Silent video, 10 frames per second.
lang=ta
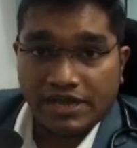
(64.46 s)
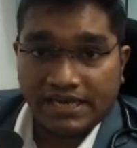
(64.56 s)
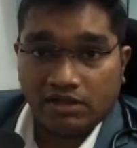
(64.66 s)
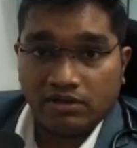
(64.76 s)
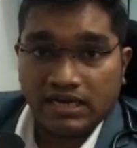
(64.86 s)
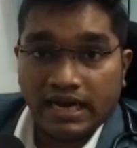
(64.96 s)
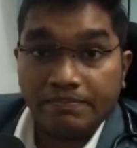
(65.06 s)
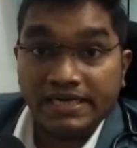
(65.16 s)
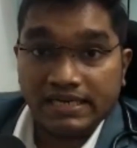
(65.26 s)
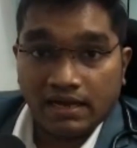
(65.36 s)
போய் என்றைக்காவது ஒரு நாள்
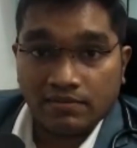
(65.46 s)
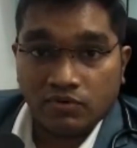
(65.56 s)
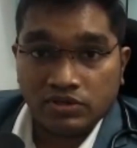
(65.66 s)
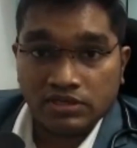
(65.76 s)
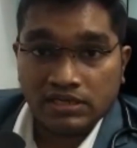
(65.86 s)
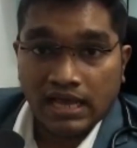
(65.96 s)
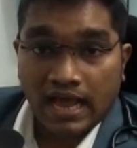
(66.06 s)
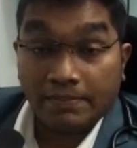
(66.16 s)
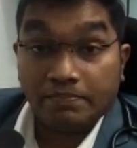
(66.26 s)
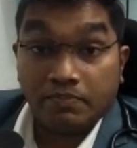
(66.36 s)
அட்மிட் ஆகும்போது
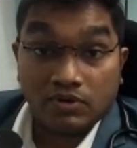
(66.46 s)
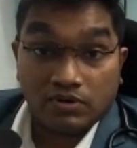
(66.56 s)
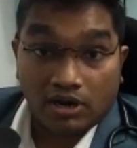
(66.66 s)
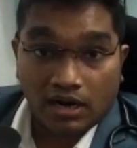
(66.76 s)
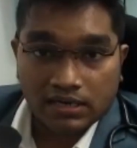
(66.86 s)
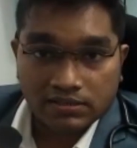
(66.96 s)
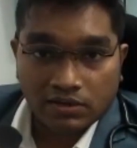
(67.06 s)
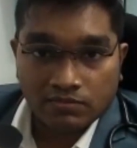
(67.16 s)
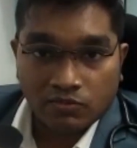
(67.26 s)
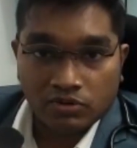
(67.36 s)
அப்போ டாக்டர்
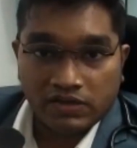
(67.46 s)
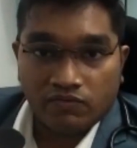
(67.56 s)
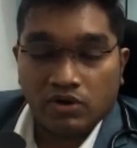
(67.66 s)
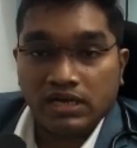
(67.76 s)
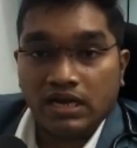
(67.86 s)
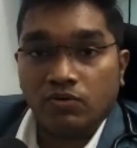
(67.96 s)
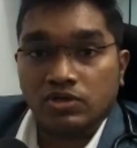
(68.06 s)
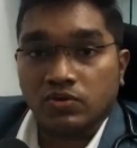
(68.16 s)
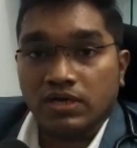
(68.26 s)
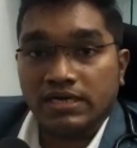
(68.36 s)
சொல்லும் போது இவ்வளோ நாள்
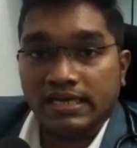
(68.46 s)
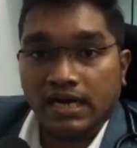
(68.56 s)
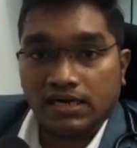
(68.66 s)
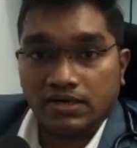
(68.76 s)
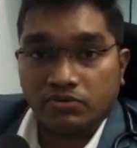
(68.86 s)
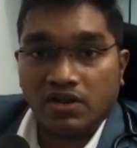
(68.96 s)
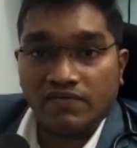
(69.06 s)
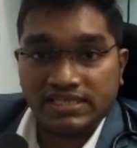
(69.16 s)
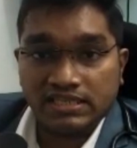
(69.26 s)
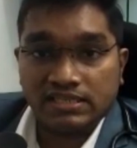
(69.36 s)
உங்கள் சுகர் நீங்கள் அன்கண்ட்ரோலாக
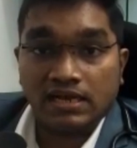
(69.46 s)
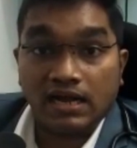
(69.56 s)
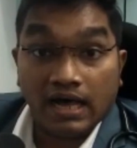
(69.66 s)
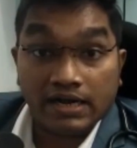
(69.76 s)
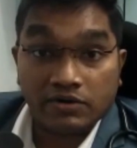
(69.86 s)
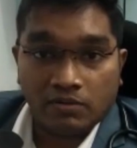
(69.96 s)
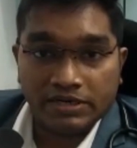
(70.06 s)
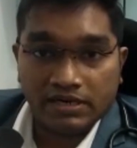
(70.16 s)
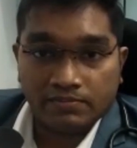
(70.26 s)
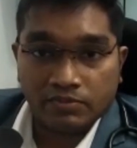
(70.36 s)
வச்சிருந்தது தான் காரணம்
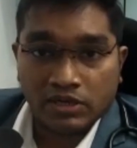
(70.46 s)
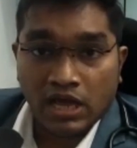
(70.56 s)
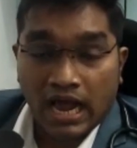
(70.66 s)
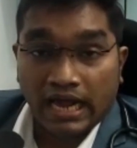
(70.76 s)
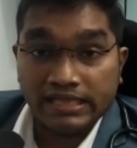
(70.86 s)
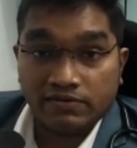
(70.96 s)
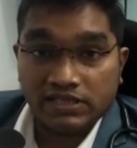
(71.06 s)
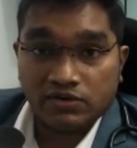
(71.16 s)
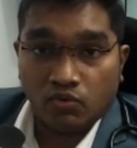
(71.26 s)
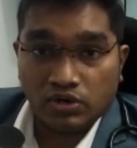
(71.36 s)
அப்படின்றப்ப அது
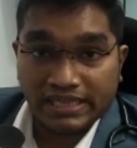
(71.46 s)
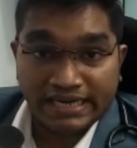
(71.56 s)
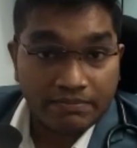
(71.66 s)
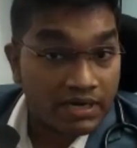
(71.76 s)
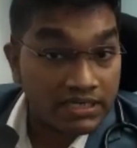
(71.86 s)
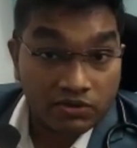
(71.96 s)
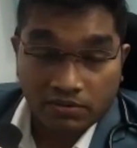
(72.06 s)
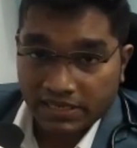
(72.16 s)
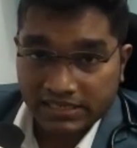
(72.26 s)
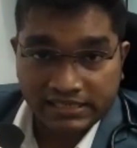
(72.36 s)
வந்து ஒரு தனி மனுஷனோட
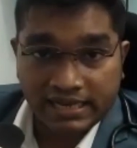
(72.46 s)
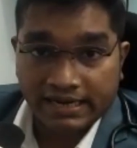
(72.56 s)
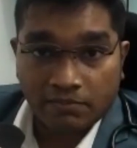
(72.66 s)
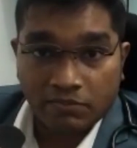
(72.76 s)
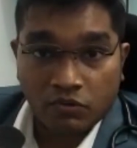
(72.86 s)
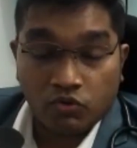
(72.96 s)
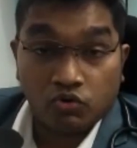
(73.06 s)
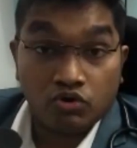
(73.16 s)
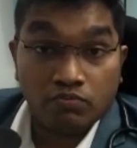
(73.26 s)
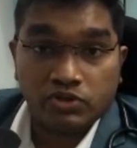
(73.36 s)
பிரச்சனையாக இல்லாமல் ஒரு
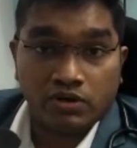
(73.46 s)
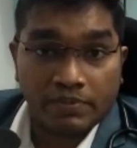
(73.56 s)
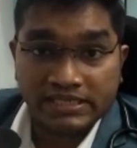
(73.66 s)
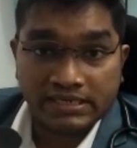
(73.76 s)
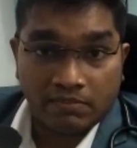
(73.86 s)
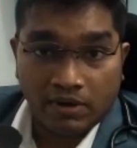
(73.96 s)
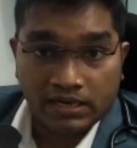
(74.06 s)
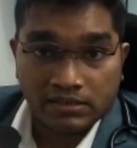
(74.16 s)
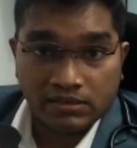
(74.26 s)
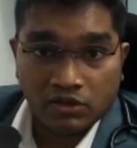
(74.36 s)
குடும்பத்தோட பிரச்சனையாக
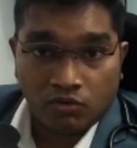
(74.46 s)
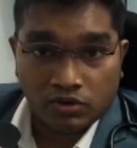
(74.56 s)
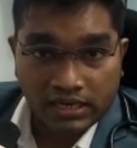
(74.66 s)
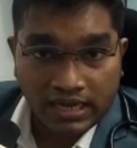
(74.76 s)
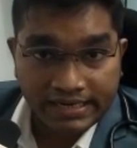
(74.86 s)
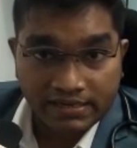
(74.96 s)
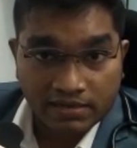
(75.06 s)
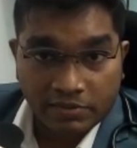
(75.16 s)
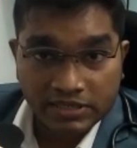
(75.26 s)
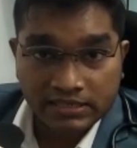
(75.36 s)
மாறுது ஒரு கால்
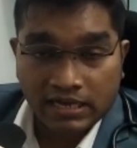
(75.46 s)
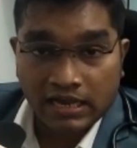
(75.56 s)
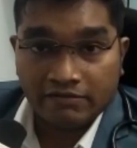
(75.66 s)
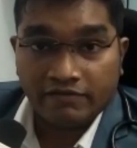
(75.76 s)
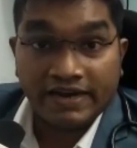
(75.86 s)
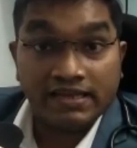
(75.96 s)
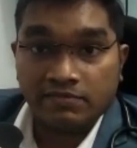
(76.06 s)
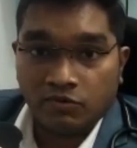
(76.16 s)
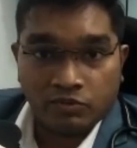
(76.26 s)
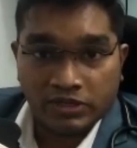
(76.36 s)
எடுக்கப்படுதுன்னா அவன் வேலைக்கு
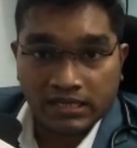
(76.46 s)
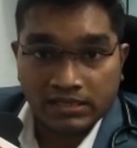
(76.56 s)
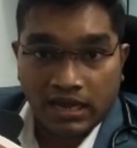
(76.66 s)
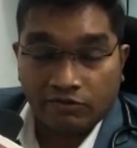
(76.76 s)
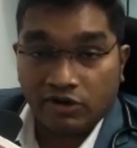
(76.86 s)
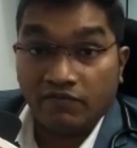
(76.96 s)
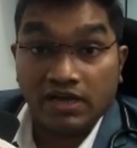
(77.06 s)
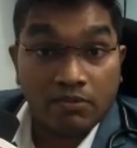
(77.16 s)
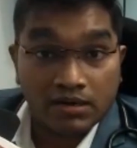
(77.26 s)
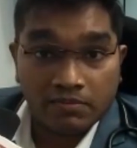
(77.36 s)
போக முடியாது அவனோட
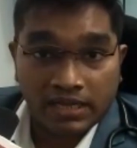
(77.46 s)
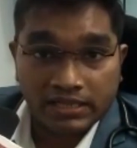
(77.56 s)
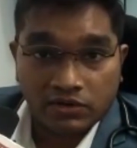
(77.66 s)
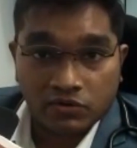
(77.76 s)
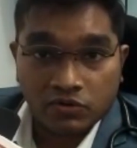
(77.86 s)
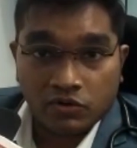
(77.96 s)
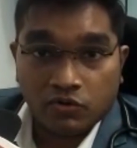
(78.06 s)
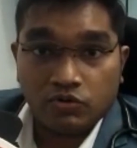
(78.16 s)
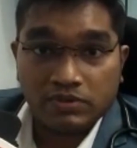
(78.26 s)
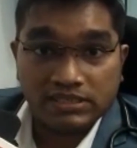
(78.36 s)
வருமானம் பாதிக்கும்
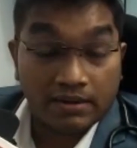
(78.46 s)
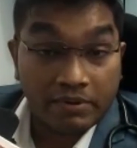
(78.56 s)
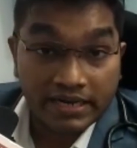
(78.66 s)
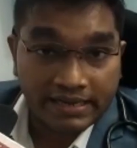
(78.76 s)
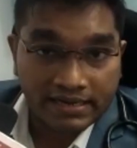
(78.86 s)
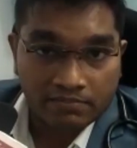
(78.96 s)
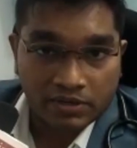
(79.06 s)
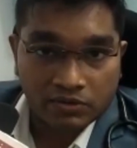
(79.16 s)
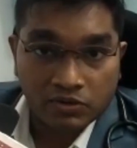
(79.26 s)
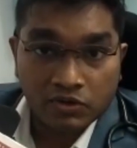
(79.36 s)
குடும்ப சாப்பாடுக்கு என்ன
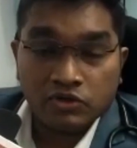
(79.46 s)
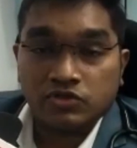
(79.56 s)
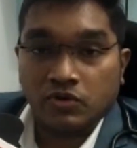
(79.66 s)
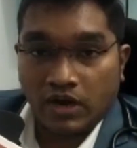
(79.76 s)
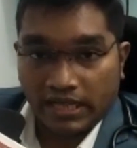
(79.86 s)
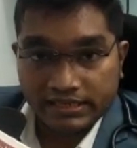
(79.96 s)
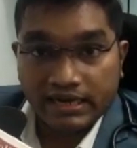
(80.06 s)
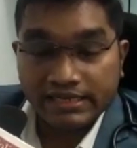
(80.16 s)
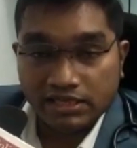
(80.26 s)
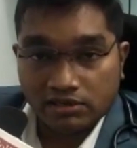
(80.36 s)
பண்ணும் ஸோ
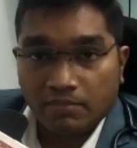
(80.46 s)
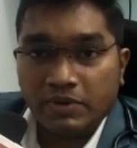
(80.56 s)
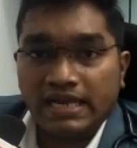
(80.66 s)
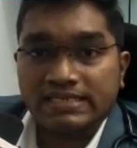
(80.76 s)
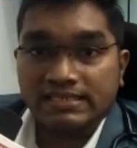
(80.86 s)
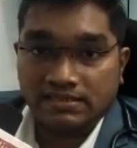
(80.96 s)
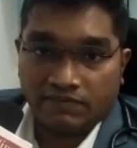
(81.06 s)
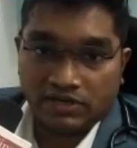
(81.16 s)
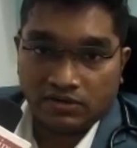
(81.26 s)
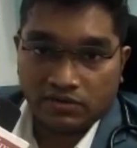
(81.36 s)
அதனால் இந்த காம்ப்ளிகேஷன்ஸ்
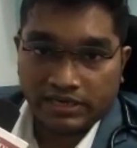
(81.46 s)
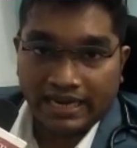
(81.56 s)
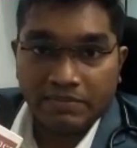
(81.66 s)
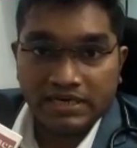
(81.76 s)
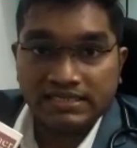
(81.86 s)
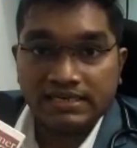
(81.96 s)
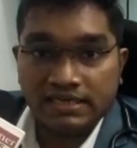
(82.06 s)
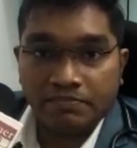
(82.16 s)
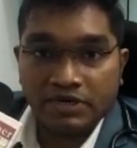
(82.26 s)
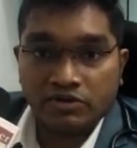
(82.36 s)
தவிர்க்கணும் டயபெட்டிஸை
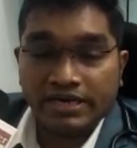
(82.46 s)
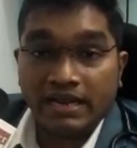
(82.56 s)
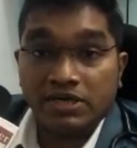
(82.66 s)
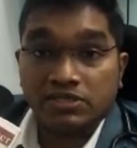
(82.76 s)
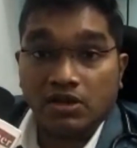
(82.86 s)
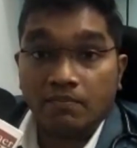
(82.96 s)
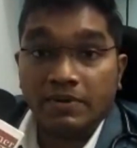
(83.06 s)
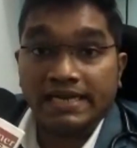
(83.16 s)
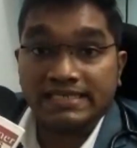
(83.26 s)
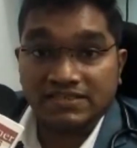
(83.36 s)
ட்ரீட் பண்ணுறது டயபெட்டிஸ்
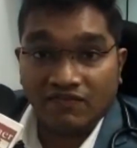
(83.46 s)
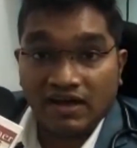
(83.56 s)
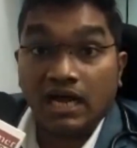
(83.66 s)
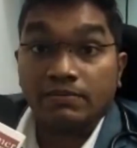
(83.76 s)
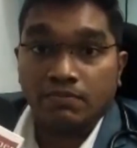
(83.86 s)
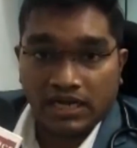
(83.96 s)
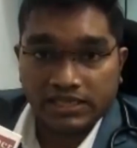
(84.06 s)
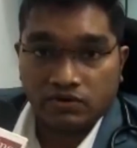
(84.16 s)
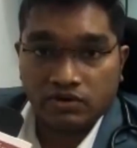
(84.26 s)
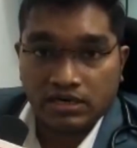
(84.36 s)
காம்ப்ளிகேஷன்ஸ் வராமல்
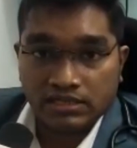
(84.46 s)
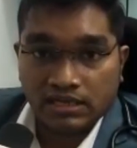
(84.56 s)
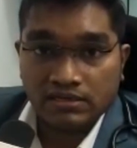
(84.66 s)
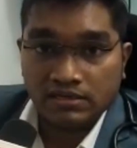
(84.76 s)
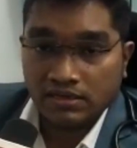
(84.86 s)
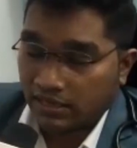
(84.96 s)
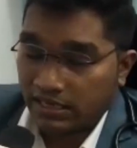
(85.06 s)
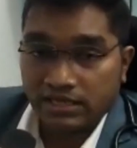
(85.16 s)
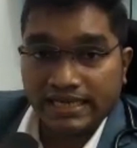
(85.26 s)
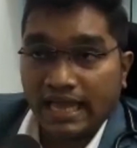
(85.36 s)
மாற்றணுன்றது தான்
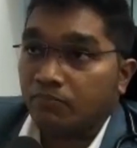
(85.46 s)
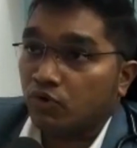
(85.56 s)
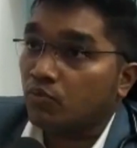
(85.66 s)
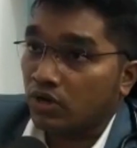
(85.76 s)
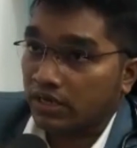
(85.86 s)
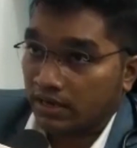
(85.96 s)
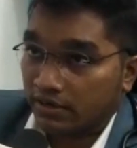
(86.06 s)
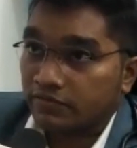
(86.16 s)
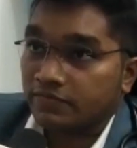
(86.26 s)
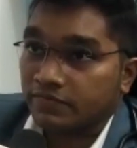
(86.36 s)
இதில் கேம்போட மூல
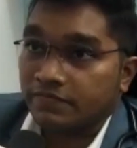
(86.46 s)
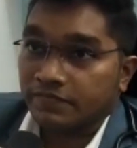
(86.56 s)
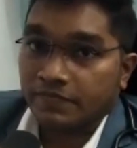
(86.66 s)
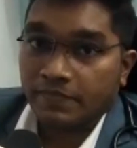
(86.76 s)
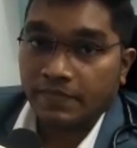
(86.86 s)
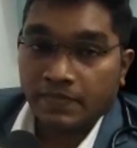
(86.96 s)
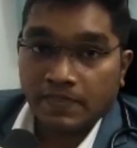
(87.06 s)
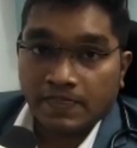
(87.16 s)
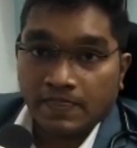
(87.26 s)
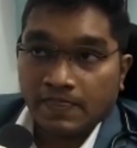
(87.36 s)
காரணம்
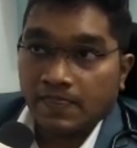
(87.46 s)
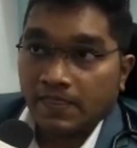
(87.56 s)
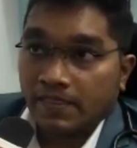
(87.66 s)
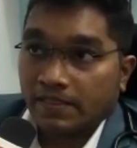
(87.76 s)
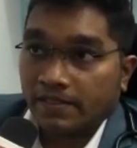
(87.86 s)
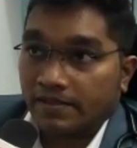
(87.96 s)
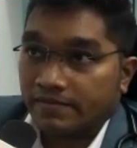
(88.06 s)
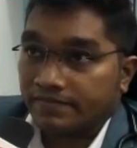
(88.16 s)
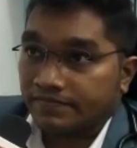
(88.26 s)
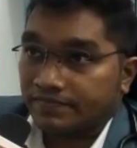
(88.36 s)
நீங்கள் வந்து
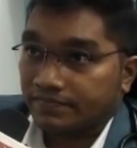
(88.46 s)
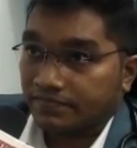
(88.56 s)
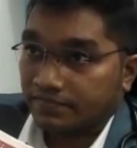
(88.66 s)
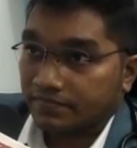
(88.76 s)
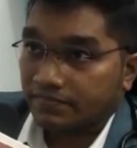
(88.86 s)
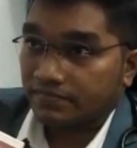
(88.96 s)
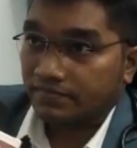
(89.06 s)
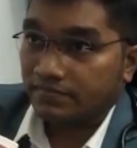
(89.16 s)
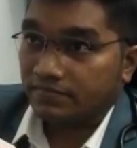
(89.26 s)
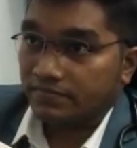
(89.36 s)
கேம்ப் போட்டு எத்தனை
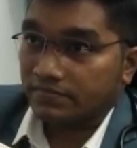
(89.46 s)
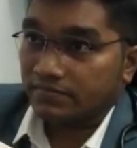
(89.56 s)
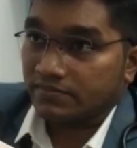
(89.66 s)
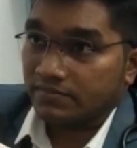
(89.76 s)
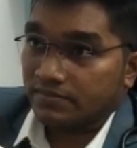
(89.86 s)
பேருக்கு வந்து